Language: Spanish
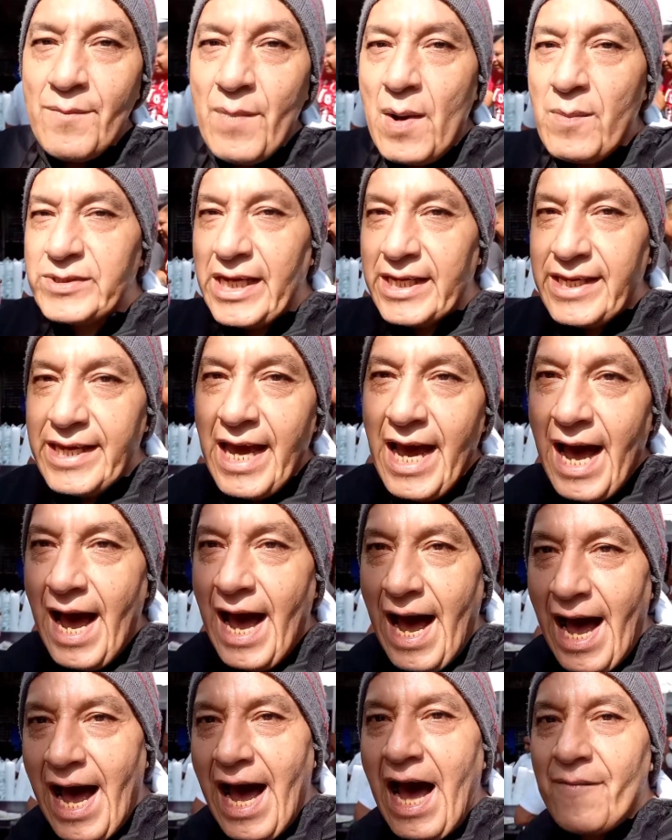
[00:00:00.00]
vamos aquí
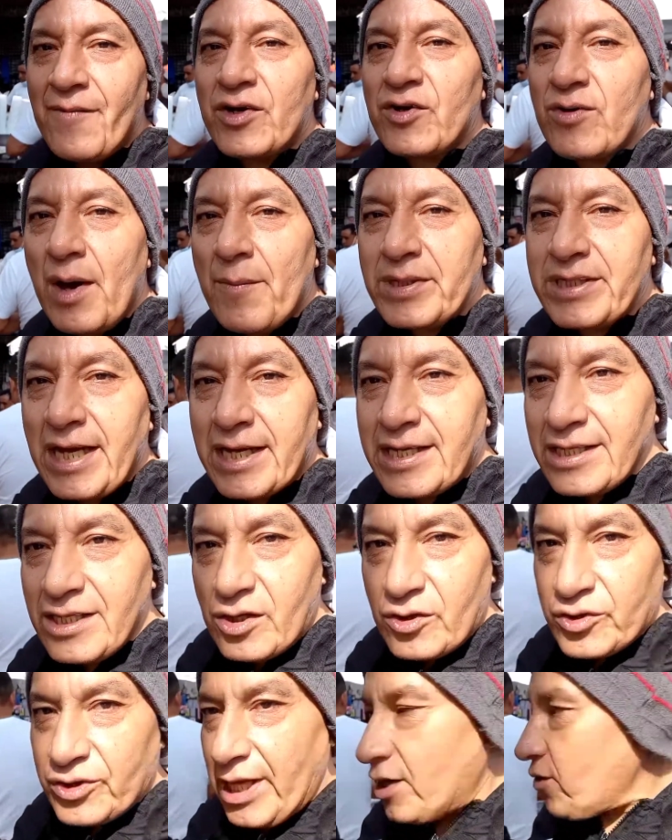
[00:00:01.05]
a, ver nuevamente aquí de
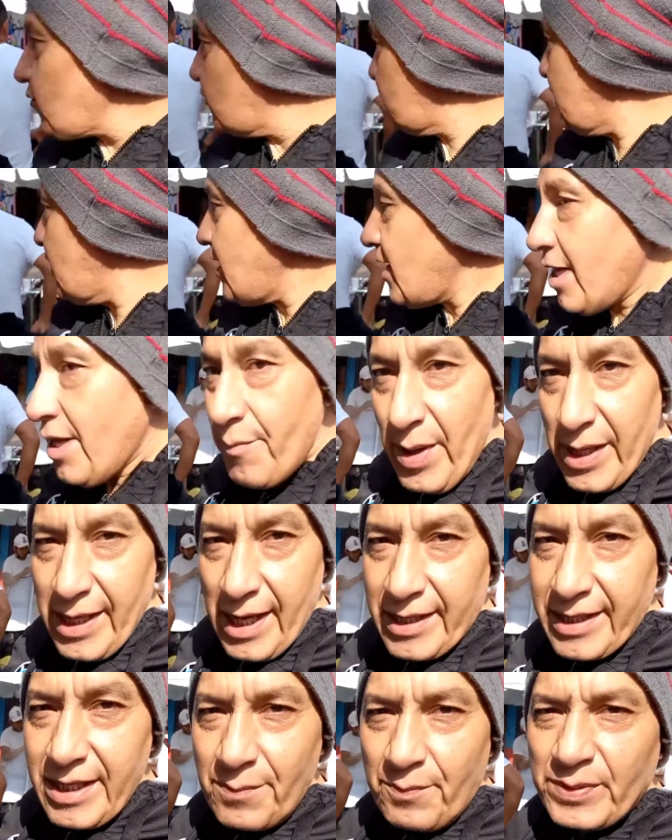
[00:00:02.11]
los tacos. Ven
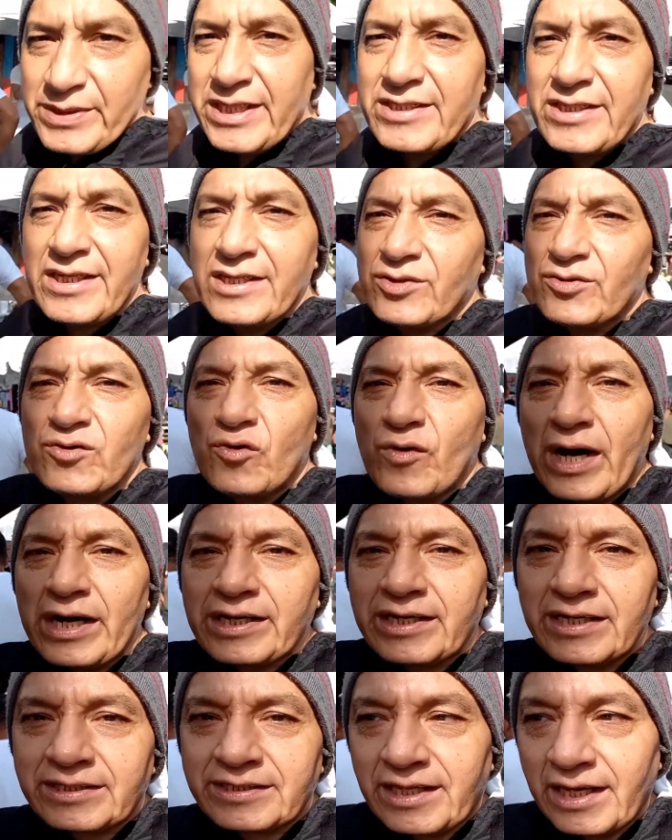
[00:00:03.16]
aquí, pues es un lugar
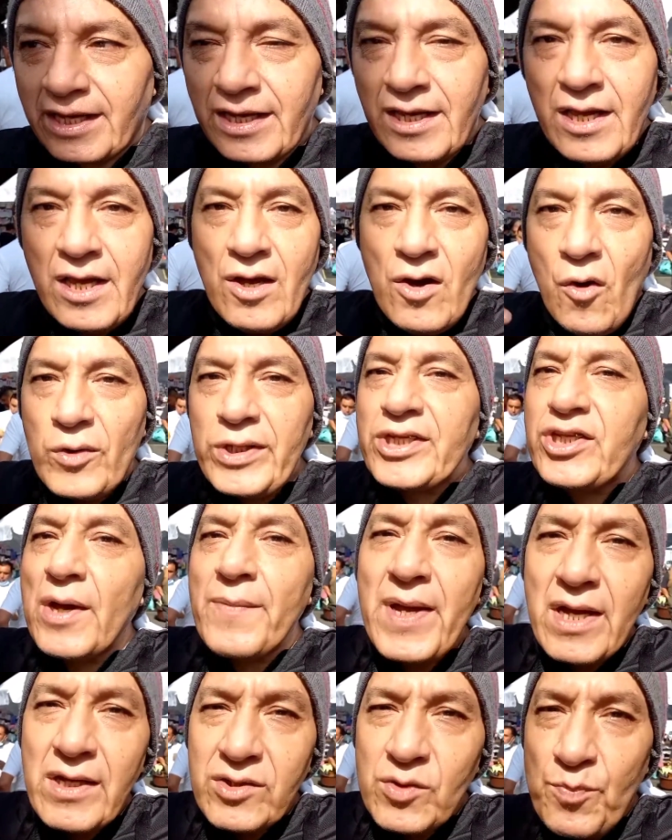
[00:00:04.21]
que este, ahorita
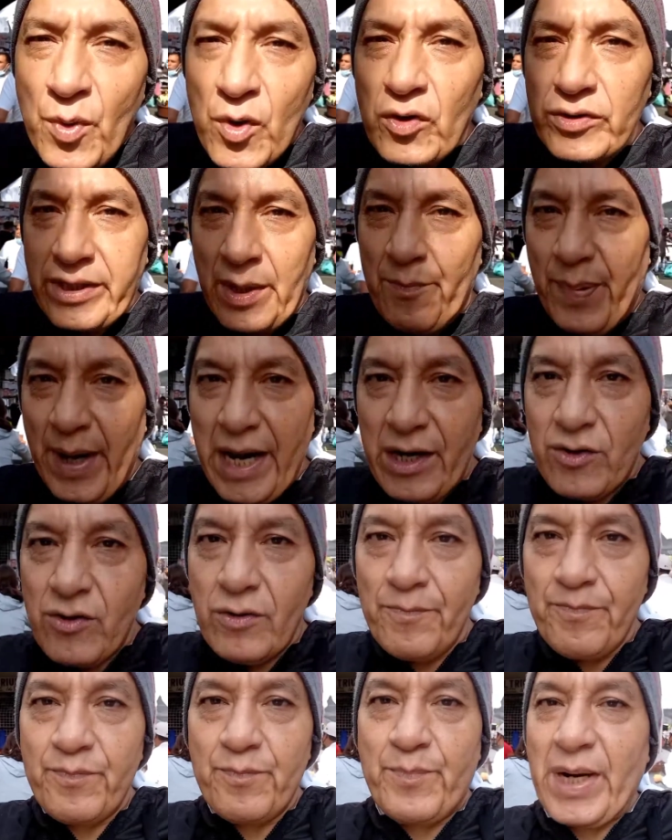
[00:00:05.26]
todavía es un poco
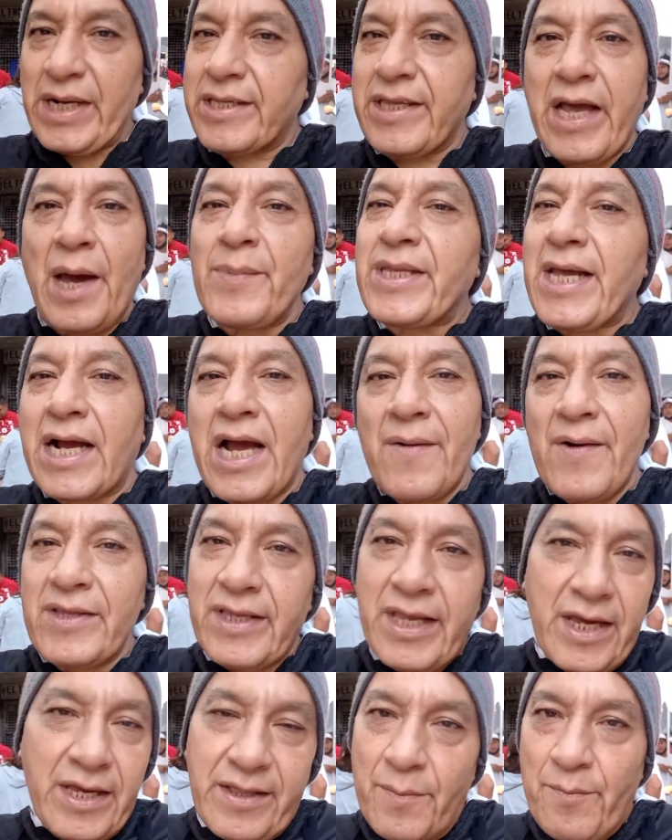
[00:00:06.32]
temprano, prácticamente
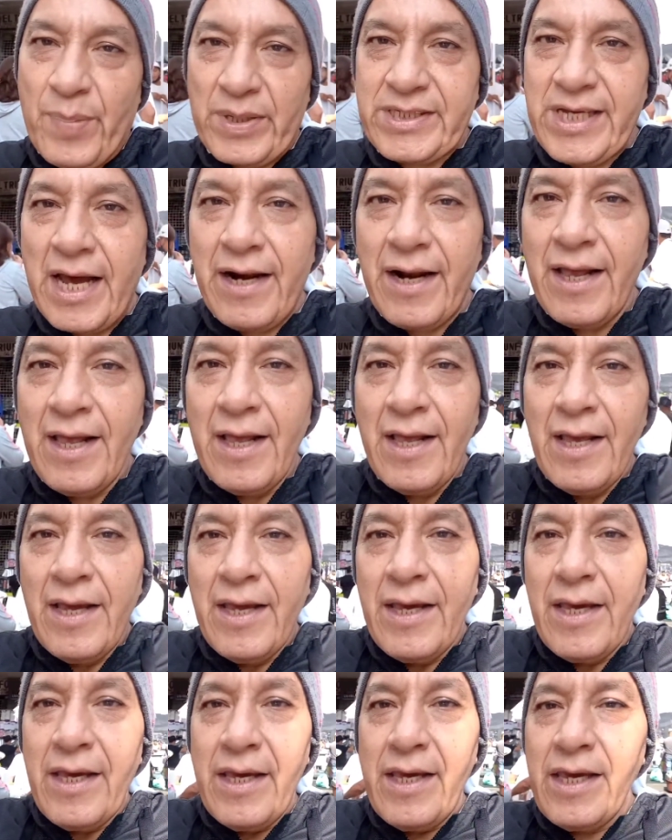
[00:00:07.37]
acaban de, empezar.
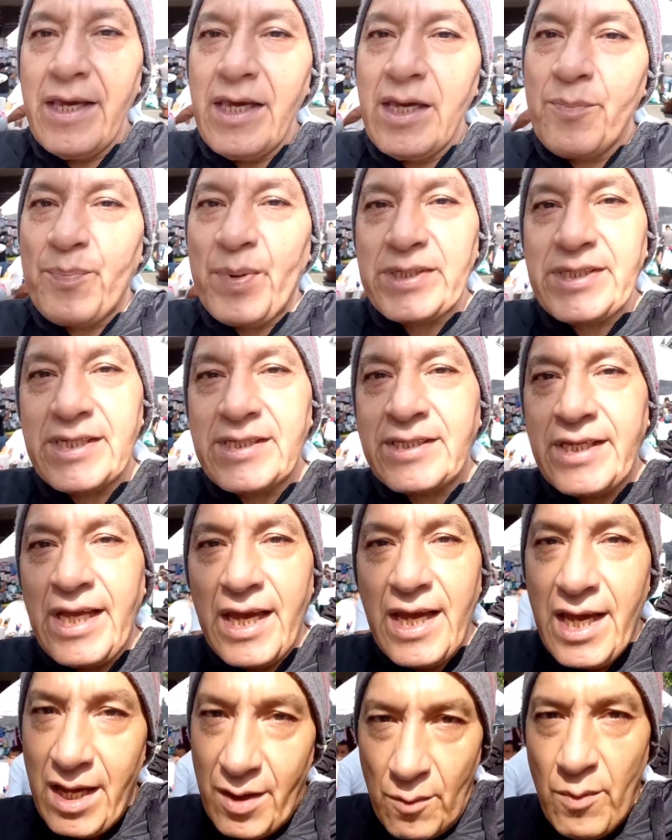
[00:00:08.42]
Y pues
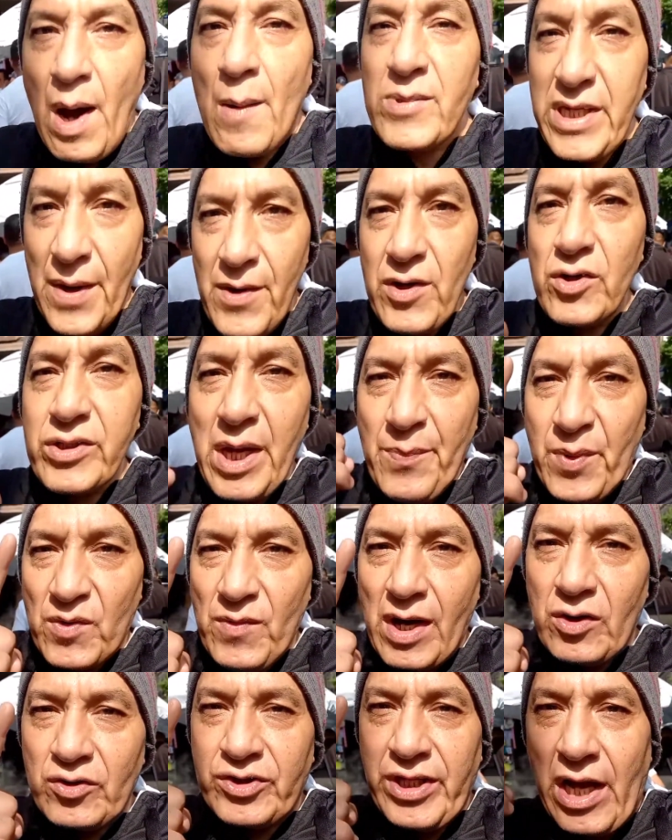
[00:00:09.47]
este, vamos a ver ahorita a
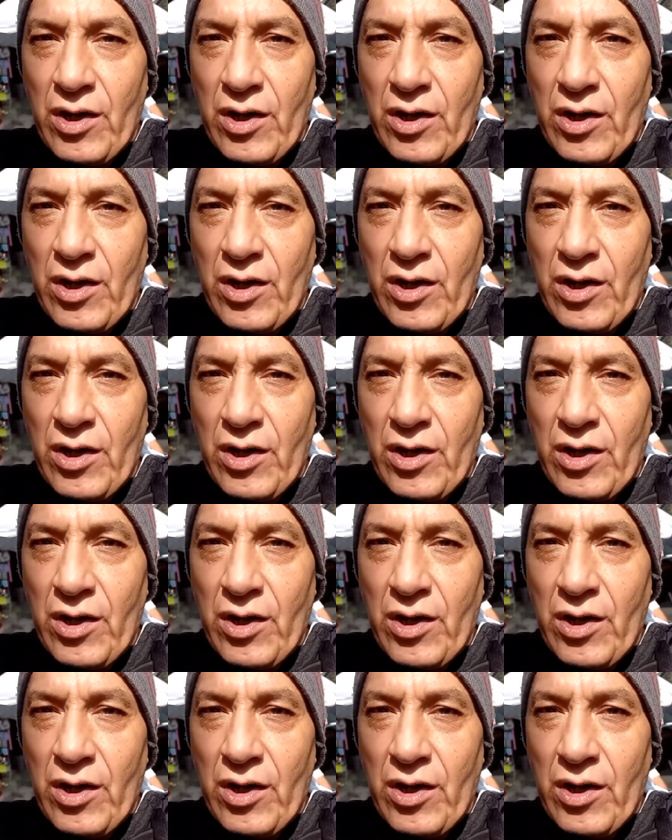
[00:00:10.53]
probar los